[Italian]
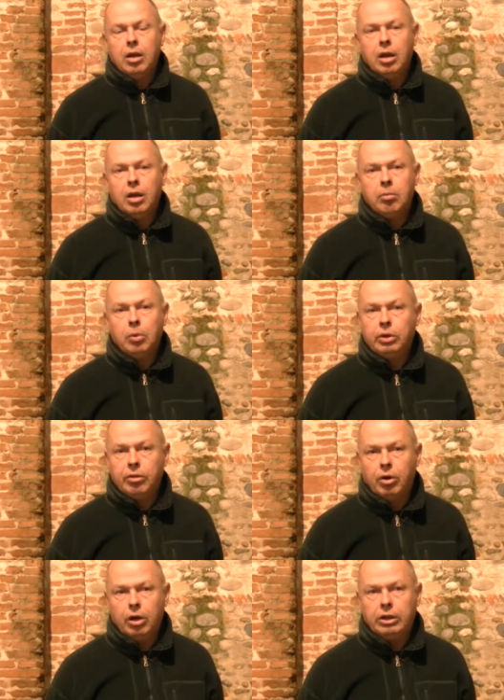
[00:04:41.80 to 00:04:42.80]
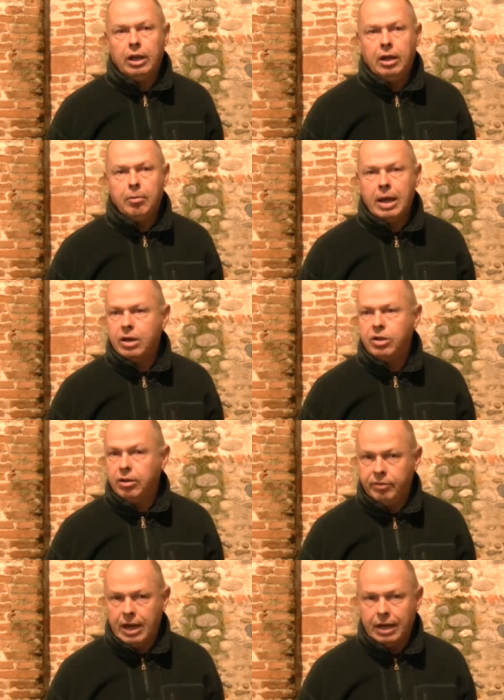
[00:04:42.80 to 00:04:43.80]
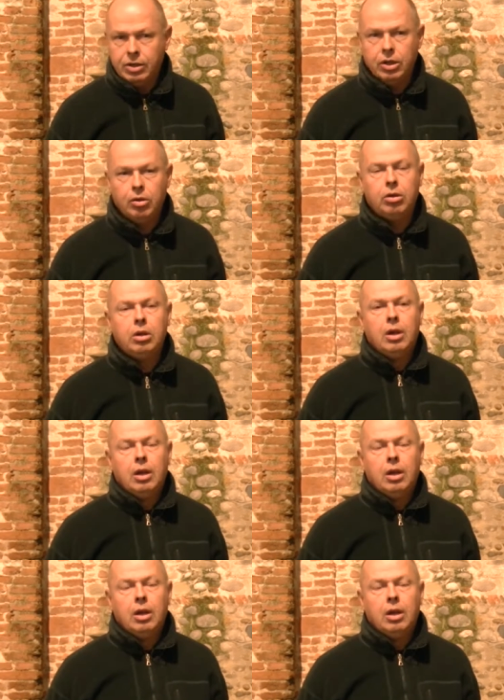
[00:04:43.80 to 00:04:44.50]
eh, molte volte le merci viaggiano